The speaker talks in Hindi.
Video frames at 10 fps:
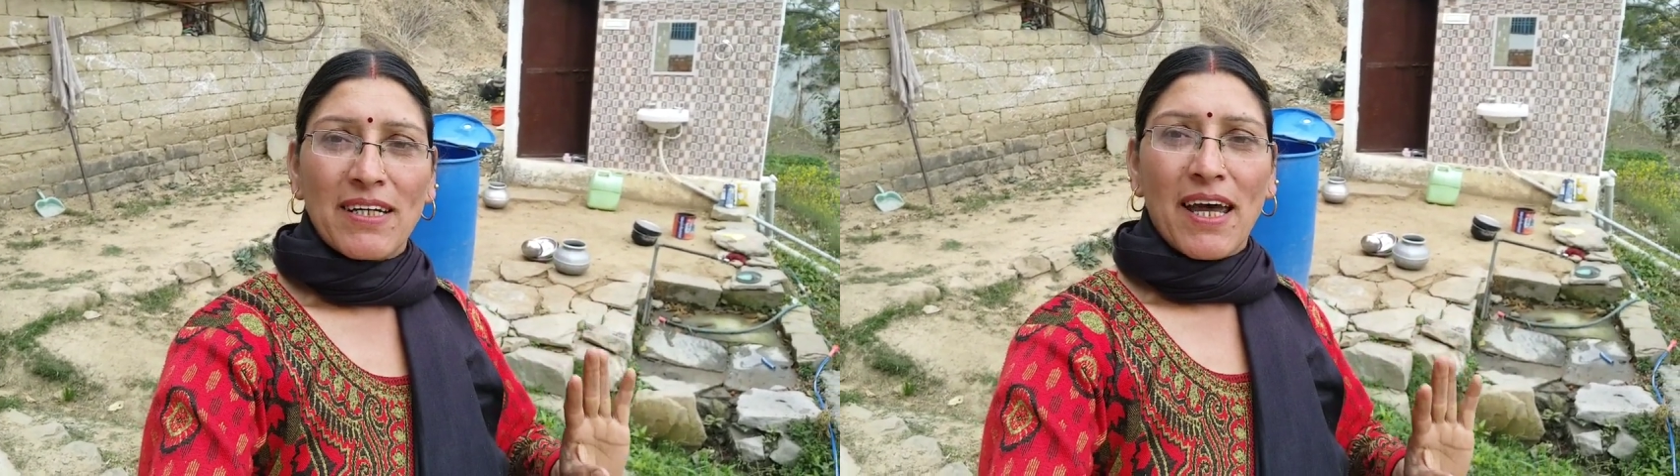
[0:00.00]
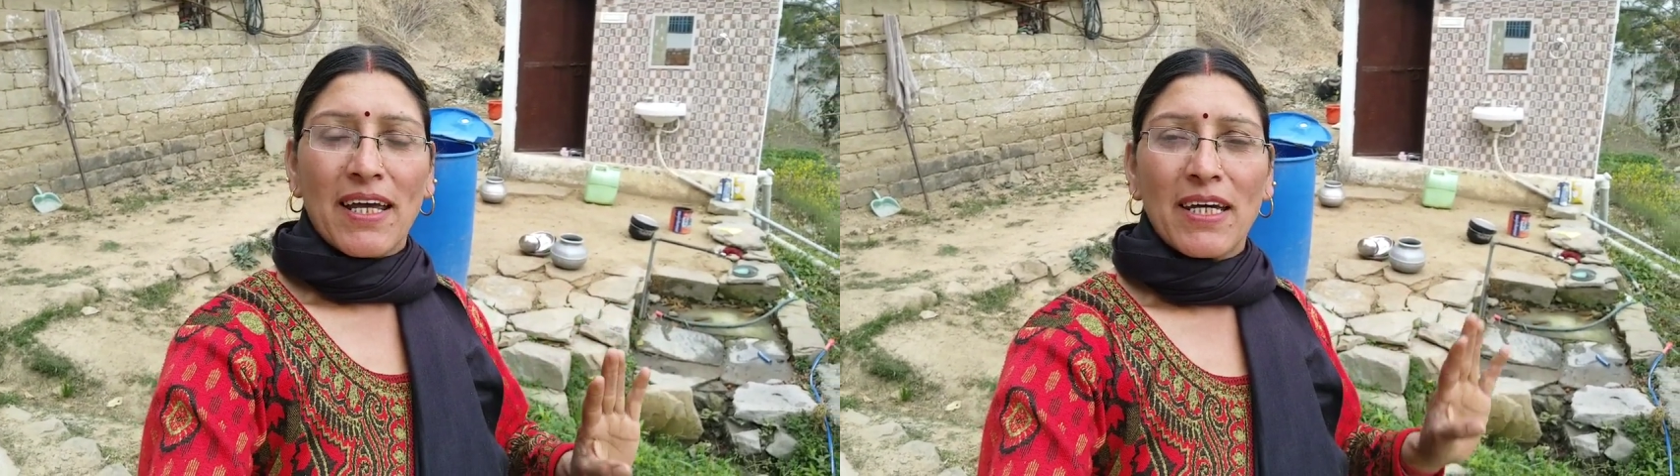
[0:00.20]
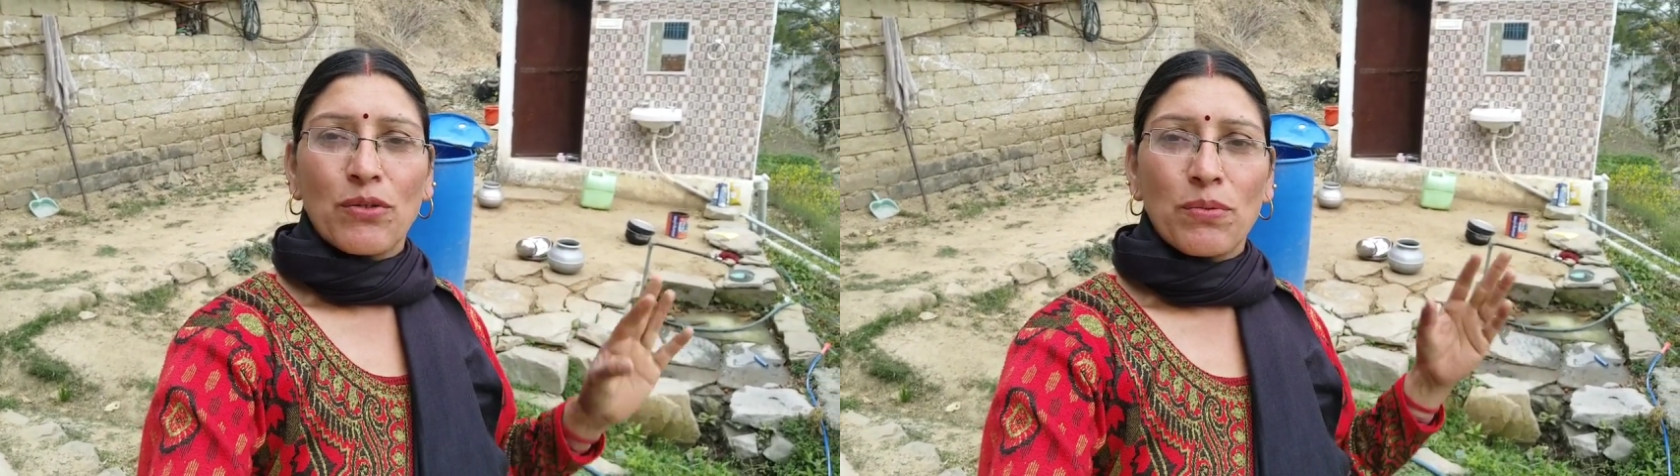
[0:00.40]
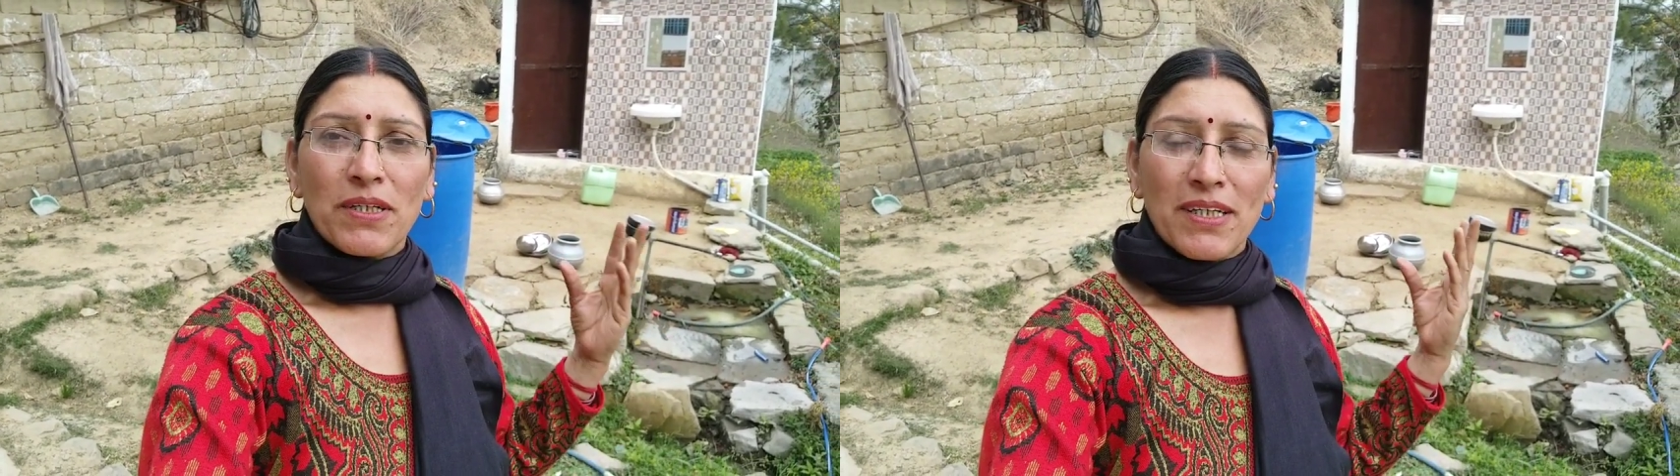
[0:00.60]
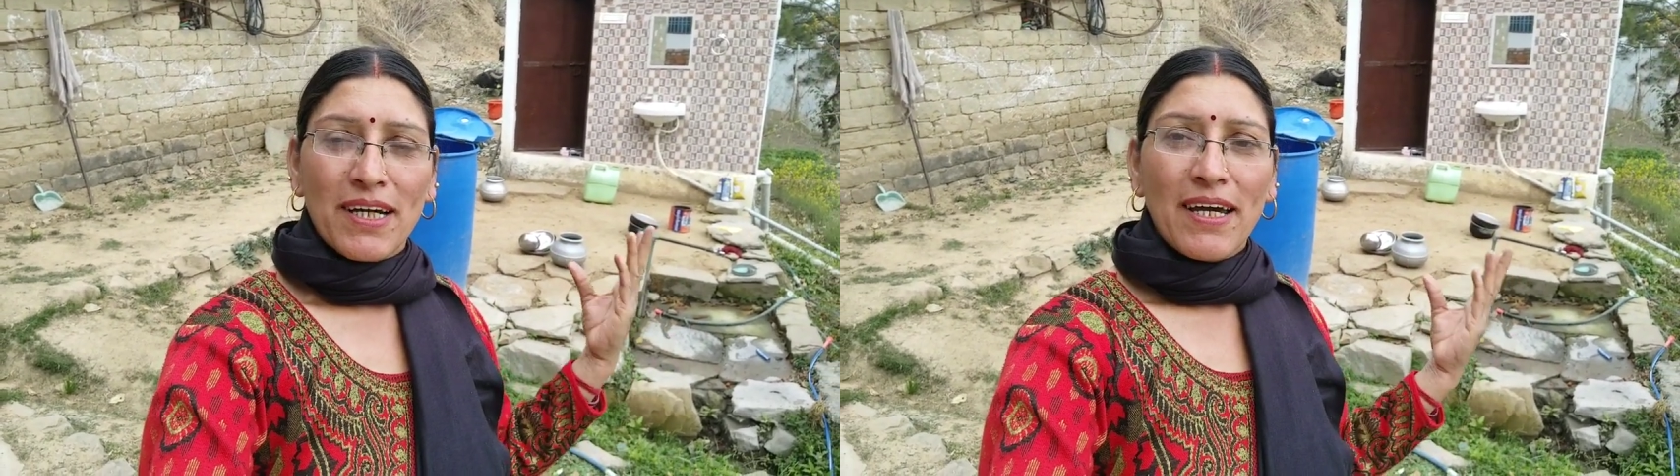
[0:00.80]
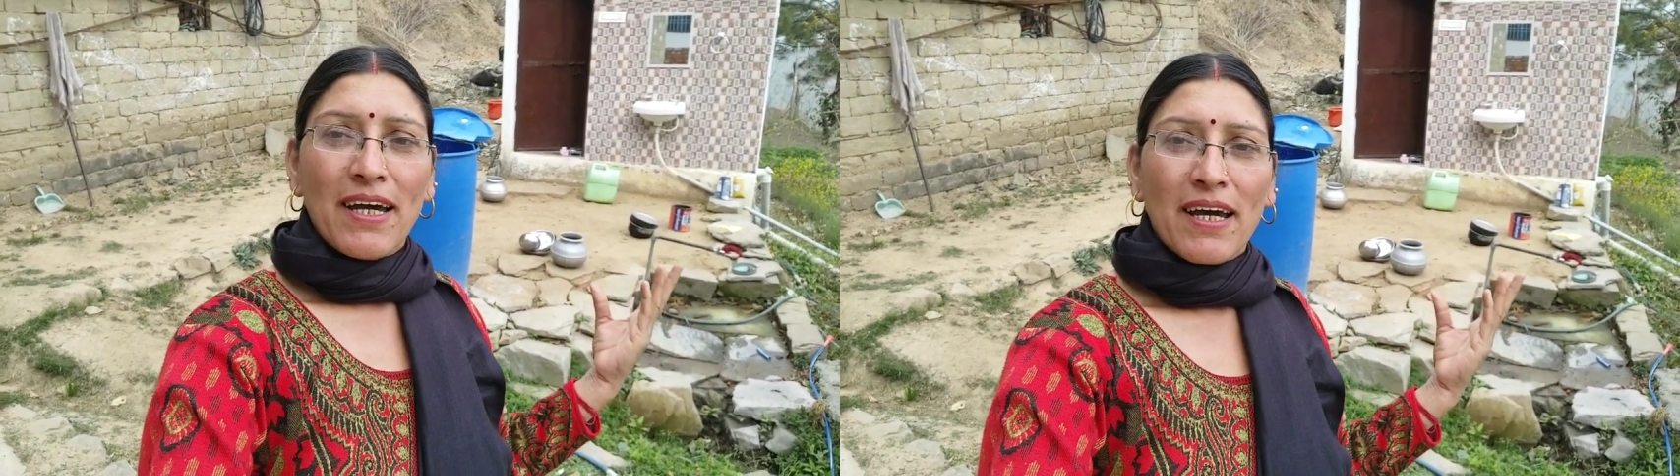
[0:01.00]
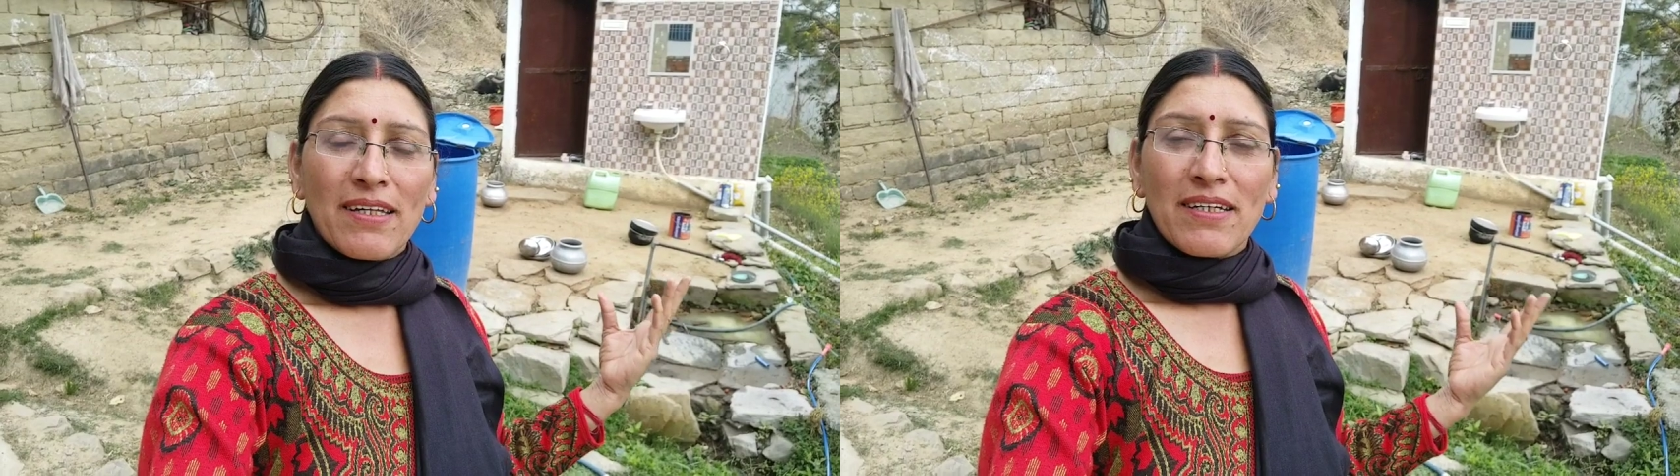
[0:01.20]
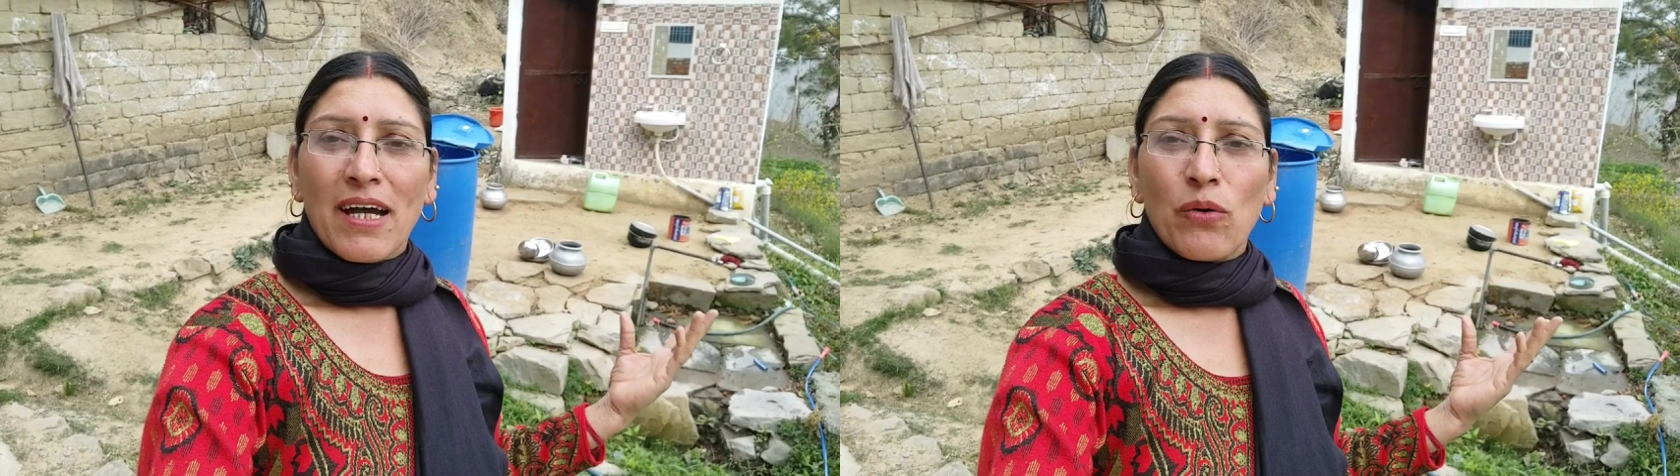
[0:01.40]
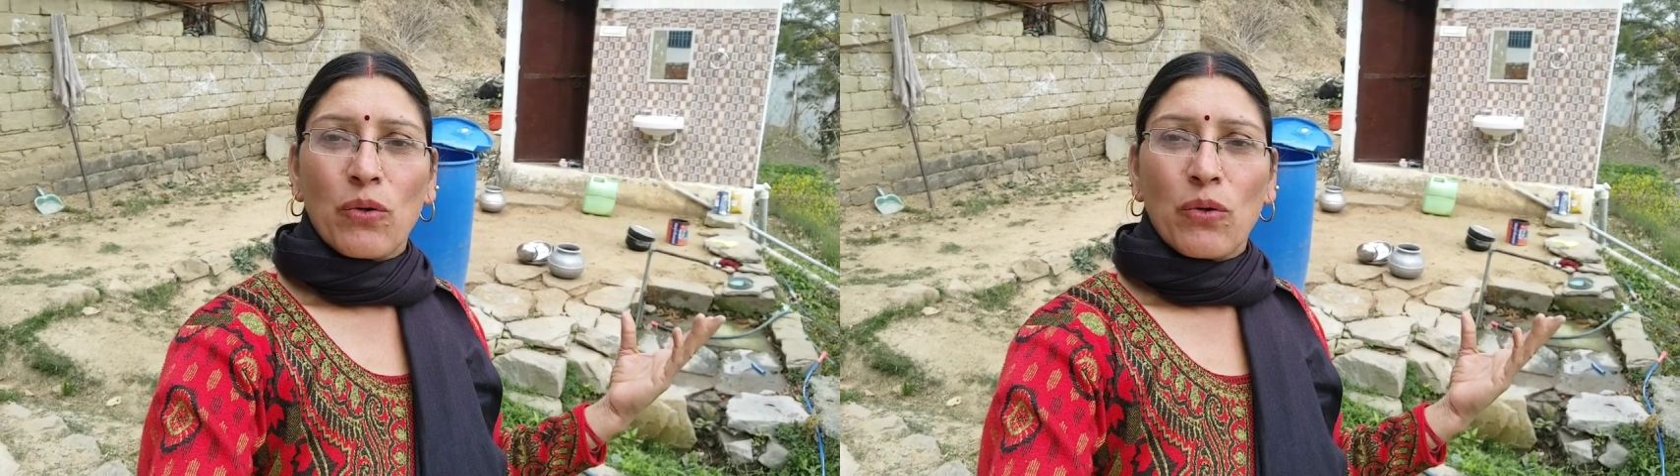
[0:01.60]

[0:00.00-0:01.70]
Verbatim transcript: जाएगी तो फिर अंदर क्या